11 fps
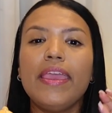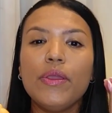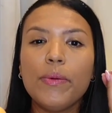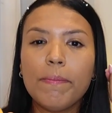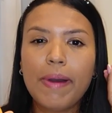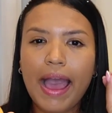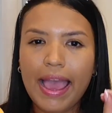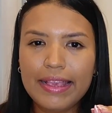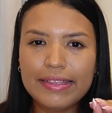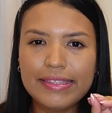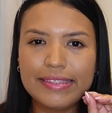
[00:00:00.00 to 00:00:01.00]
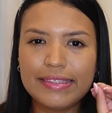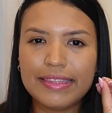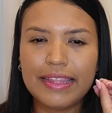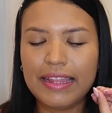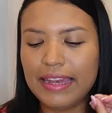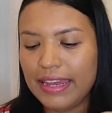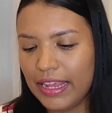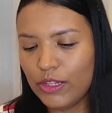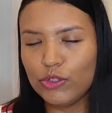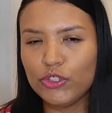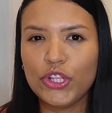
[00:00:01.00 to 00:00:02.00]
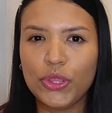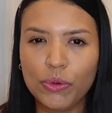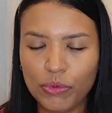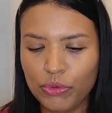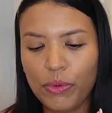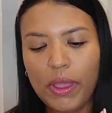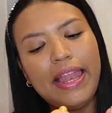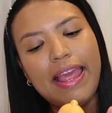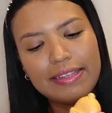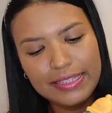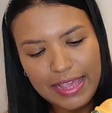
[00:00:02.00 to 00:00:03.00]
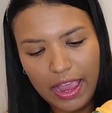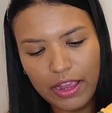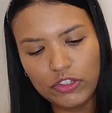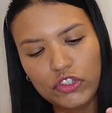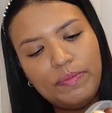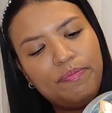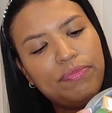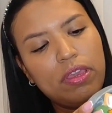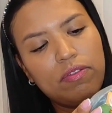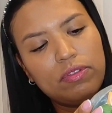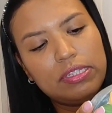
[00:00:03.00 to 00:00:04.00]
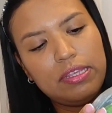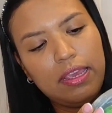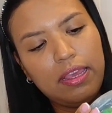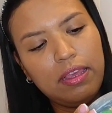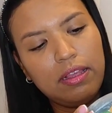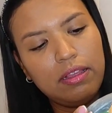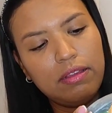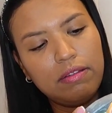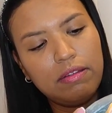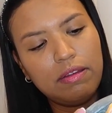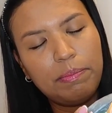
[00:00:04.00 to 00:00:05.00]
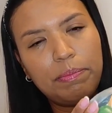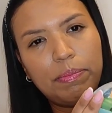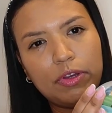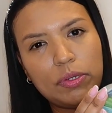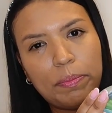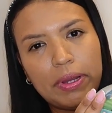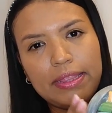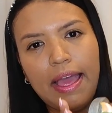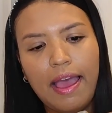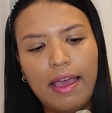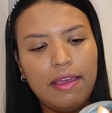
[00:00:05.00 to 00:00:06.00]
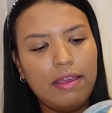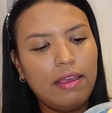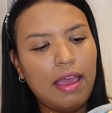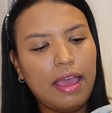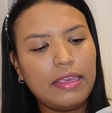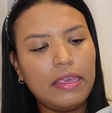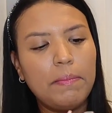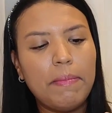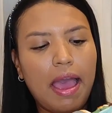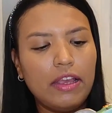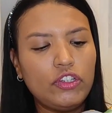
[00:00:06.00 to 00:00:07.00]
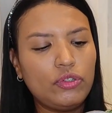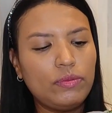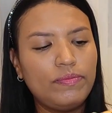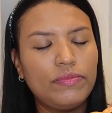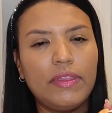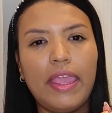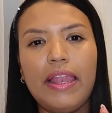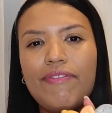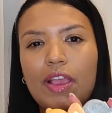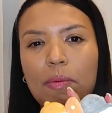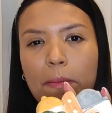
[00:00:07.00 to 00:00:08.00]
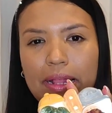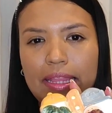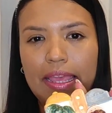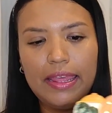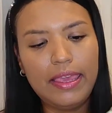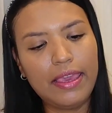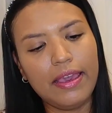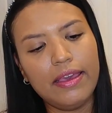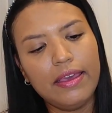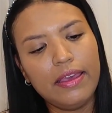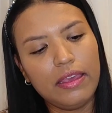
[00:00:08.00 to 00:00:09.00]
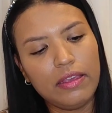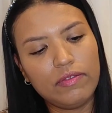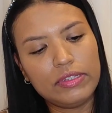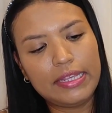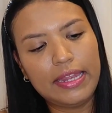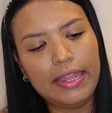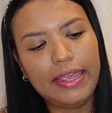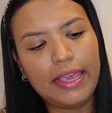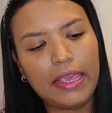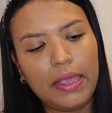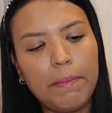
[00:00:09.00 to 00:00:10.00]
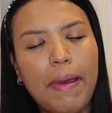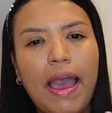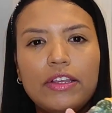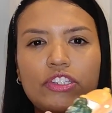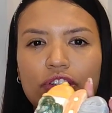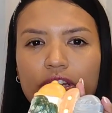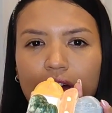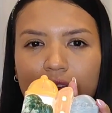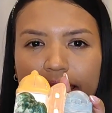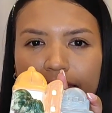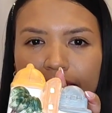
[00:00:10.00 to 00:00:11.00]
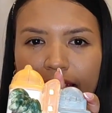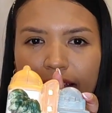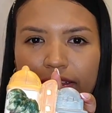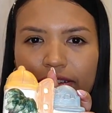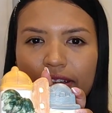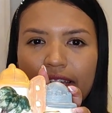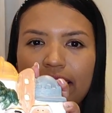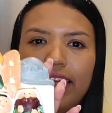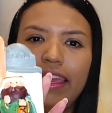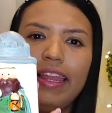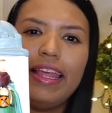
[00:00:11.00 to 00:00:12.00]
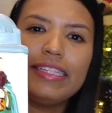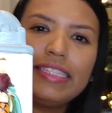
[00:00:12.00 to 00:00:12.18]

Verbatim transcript: E o mais lindo de tudo, ele acende. Você pode apertar aqui embaixo ele vem com uma bateria, você liga aqui embaixo e olha que lindo. Ele